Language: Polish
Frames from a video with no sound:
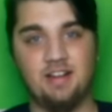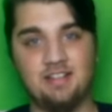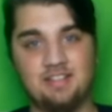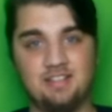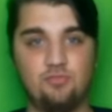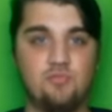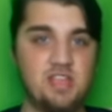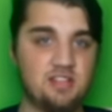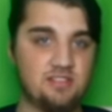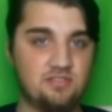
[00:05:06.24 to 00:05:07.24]
rasy,
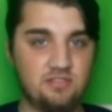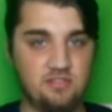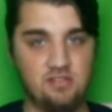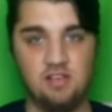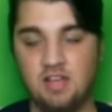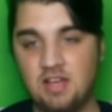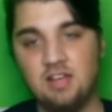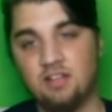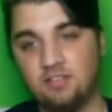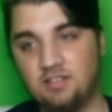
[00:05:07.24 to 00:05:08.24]
umiejętności
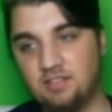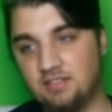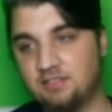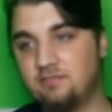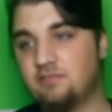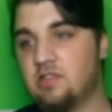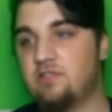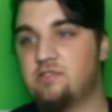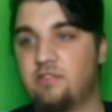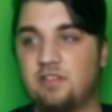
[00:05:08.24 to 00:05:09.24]
y, y, no,
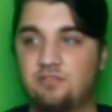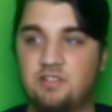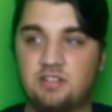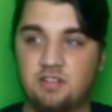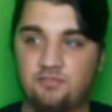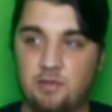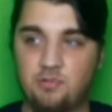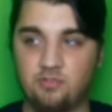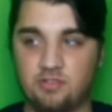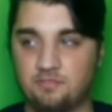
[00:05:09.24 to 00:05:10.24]
i również
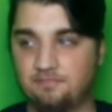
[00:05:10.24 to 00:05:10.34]
fabuły.